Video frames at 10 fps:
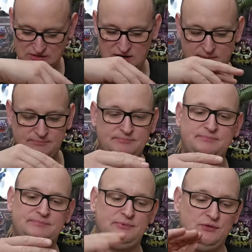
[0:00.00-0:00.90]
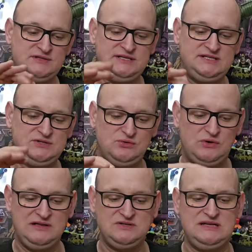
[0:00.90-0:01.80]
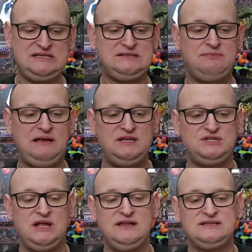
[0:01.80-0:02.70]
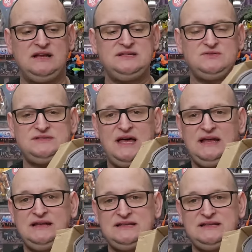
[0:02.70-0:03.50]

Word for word: Oh, bloß nicht so. Also, das ist wirklich, ich kann das gar nicht so zeigen.